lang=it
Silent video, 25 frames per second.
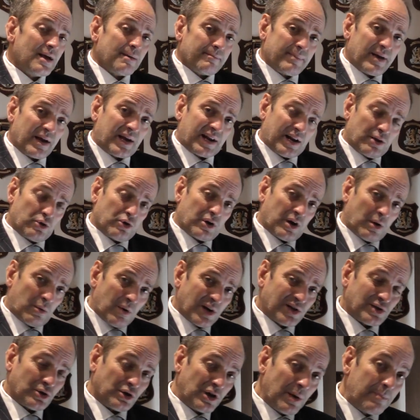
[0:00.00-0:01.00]
Beh, credo che
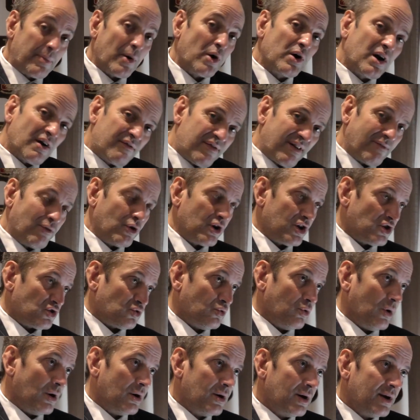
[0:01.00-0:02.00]
questo deponga a favore
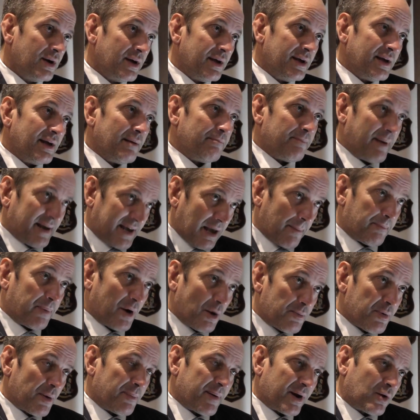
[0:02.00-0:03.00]
suo, perché
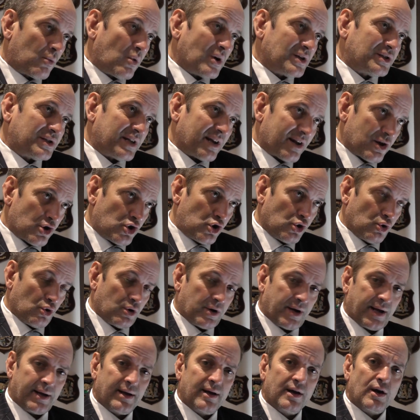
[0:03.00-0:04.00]
proprio per questa
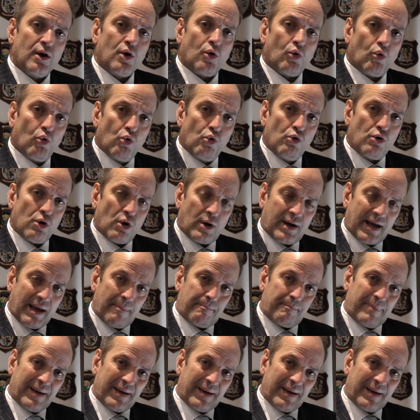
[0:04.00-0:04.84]
ragione uno che